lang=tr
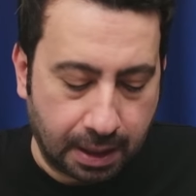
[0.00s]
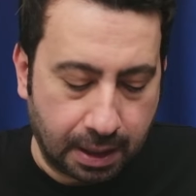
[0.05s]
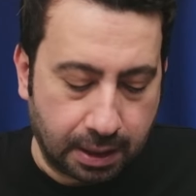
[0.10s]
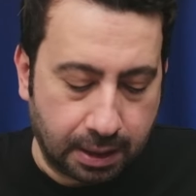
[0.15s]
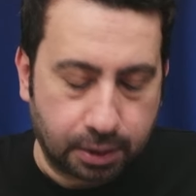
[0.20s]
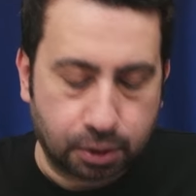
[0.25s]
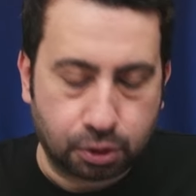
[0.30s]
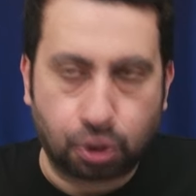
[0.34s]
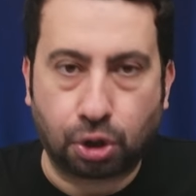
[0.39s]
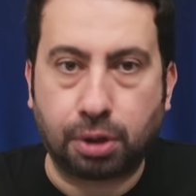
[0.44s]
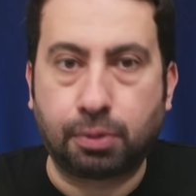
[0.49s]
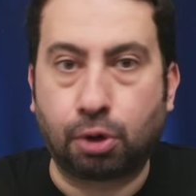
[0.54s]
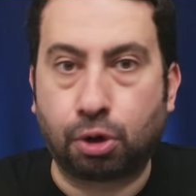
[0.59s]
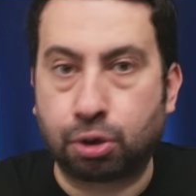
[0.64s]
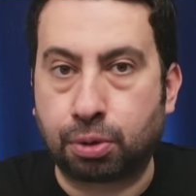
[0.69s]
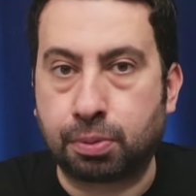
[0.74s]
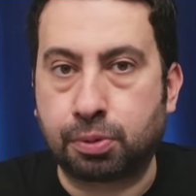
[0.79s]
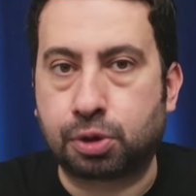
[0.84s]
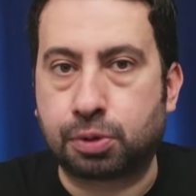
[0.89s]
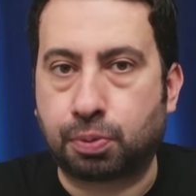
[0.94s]
Sonra
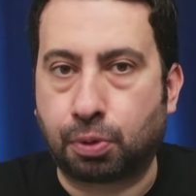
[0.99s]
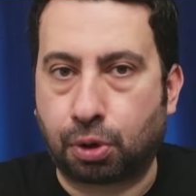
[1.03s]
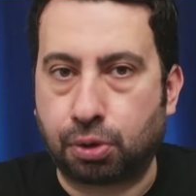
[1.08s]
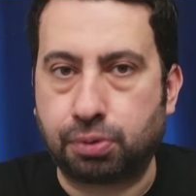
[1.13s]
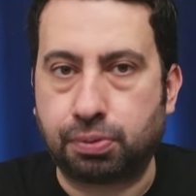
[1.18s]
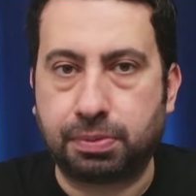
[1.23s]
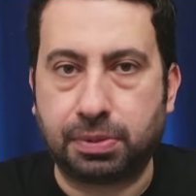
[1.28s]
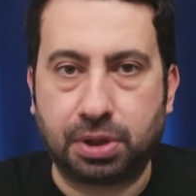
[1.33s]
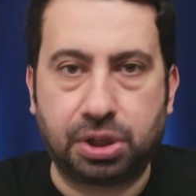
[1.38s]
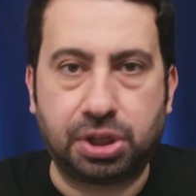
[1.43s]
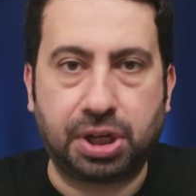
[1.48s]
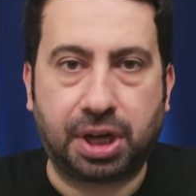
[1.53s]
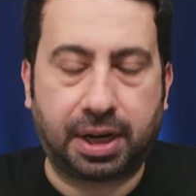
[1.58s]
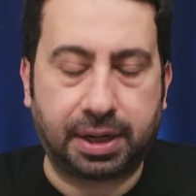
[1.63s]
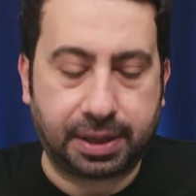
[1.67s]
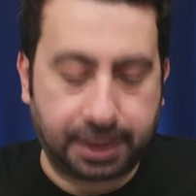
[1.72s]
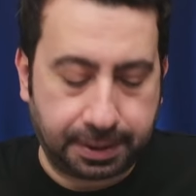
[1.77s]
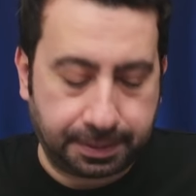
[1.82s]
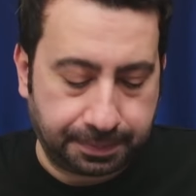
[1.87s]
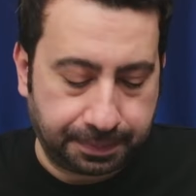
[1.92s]
Bodrum Spor
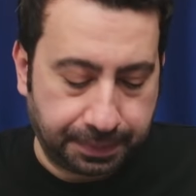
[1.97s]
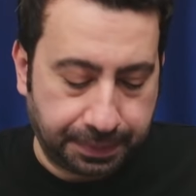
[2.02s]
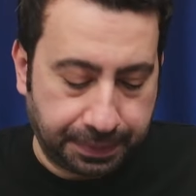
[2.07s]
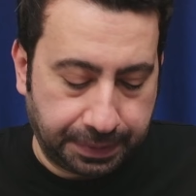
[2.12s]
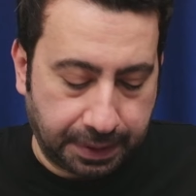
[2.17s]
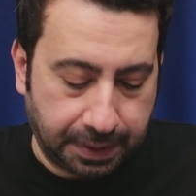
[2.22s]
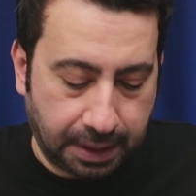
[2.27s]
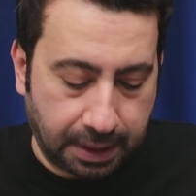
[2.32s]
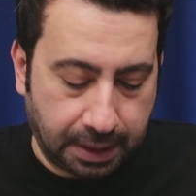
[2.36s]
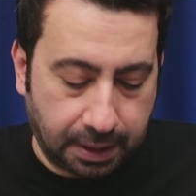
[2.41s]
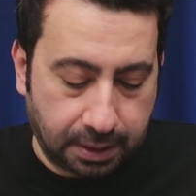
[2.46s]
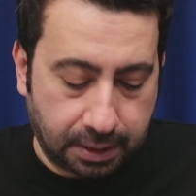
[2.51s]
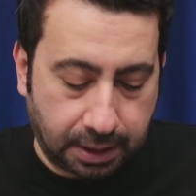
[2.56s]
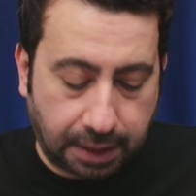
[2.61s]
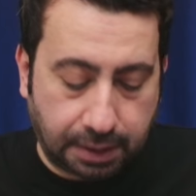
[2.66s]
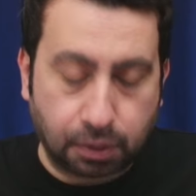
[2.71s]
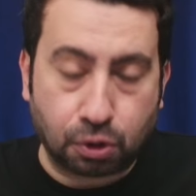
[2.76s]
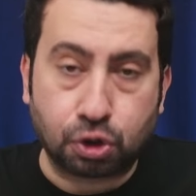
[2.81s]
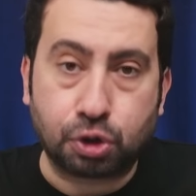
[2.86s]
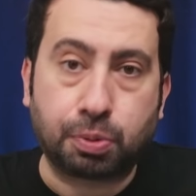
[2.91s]
içeride.
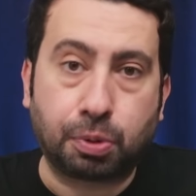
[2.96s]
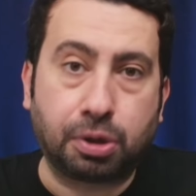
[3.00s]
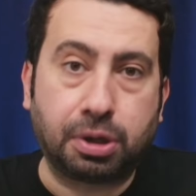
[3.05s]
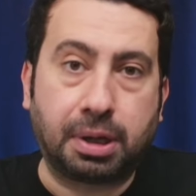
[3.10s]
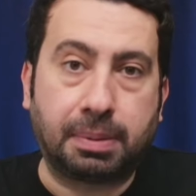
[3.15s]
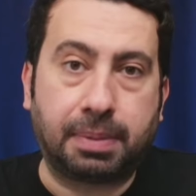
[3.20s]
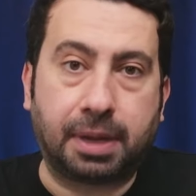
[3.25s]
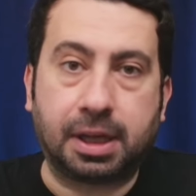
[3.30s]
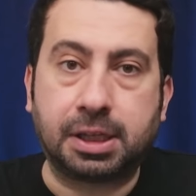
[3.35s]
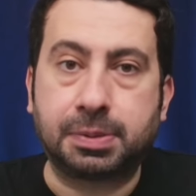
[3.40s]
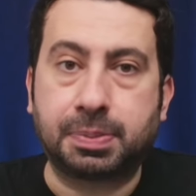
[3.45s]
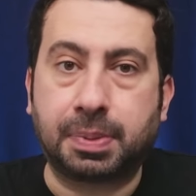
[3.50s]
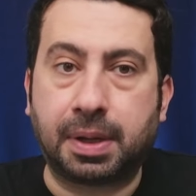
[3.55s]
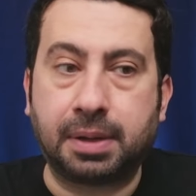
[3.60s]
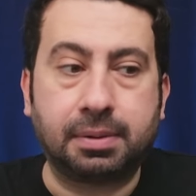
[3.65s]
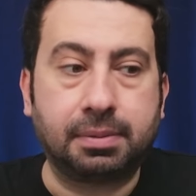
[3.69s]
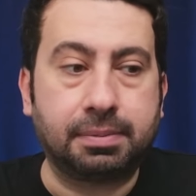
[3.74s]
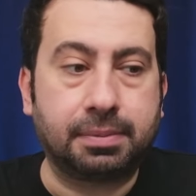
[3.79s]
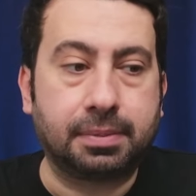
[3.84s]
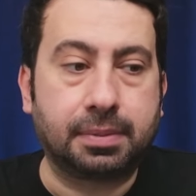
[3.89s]
Trabzonspor
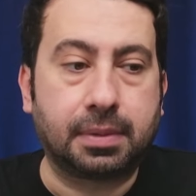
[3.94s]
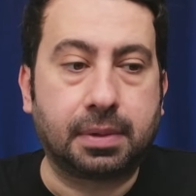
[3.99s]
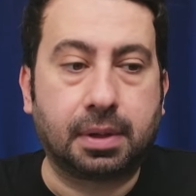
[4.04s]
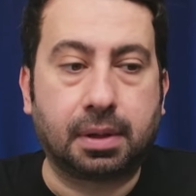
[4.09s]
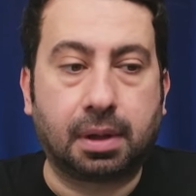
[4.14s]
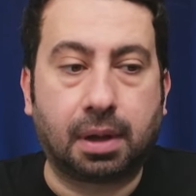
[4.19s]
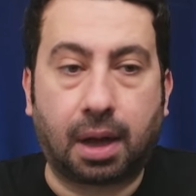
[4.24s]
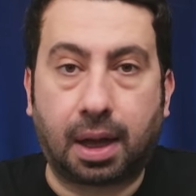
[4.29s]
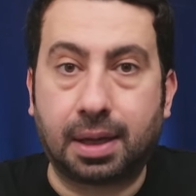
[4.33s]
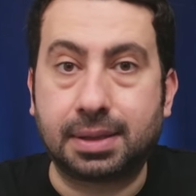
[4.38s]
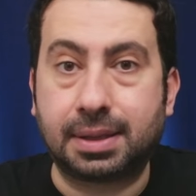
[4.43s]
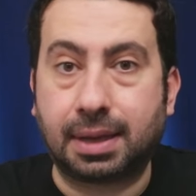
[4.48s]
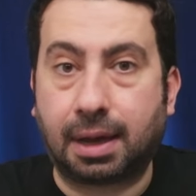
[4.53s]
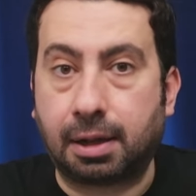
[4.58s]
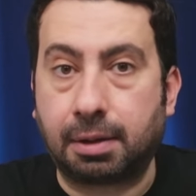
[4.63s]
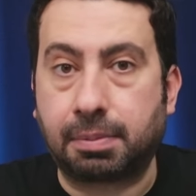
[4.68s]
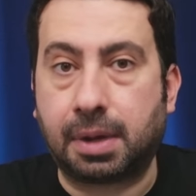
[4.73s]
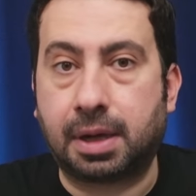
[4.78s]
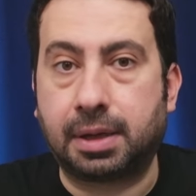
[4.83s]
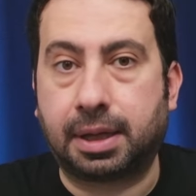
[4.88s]
deplasman, AZ
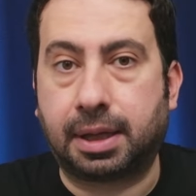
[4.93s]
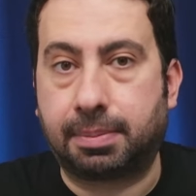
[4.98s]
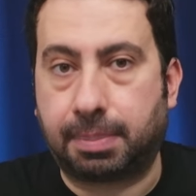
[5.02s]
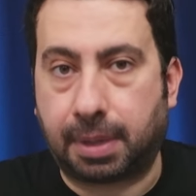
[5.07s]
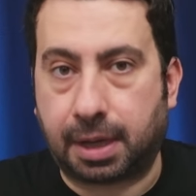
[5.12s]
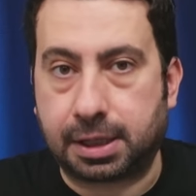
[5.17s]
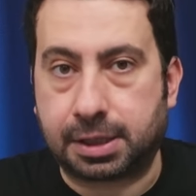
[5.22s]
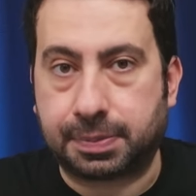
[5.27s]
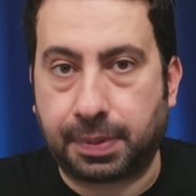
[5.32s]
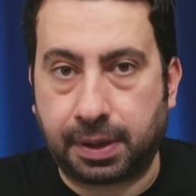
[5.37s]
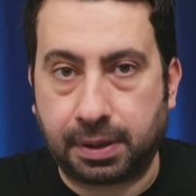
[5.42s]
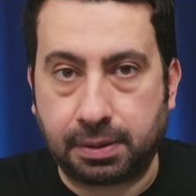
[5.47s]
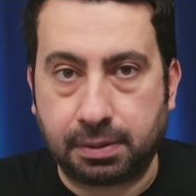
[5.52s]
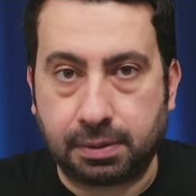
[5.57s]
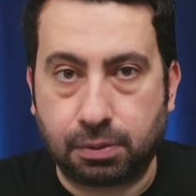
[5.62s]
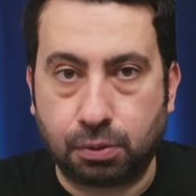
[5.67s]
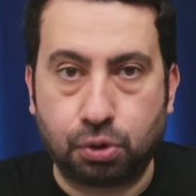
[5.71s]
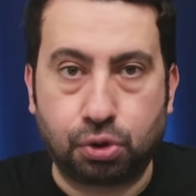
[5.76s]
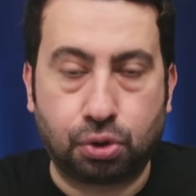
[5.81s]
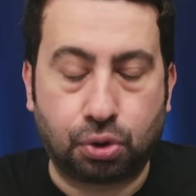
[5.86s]
Alkmaar deplasman
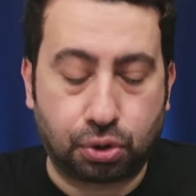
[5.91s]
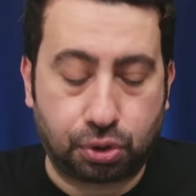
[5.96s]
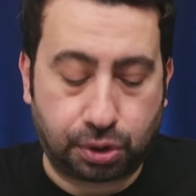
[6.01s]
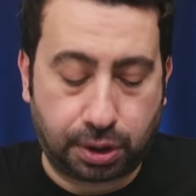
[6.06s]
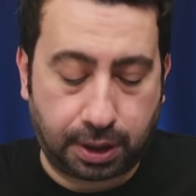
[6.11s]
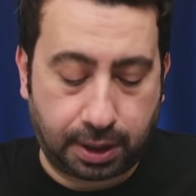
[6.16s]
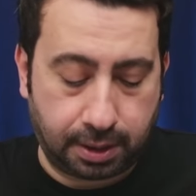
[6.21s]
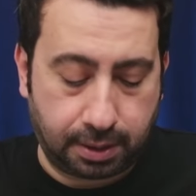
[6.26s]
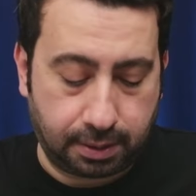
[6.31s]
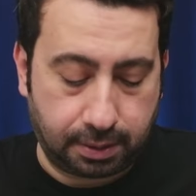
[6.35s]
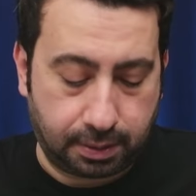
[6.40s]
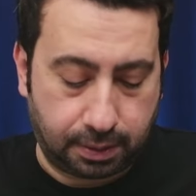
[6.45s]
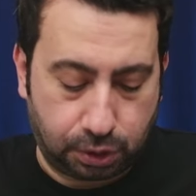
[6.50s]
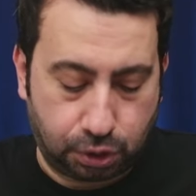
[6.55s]
üst üste.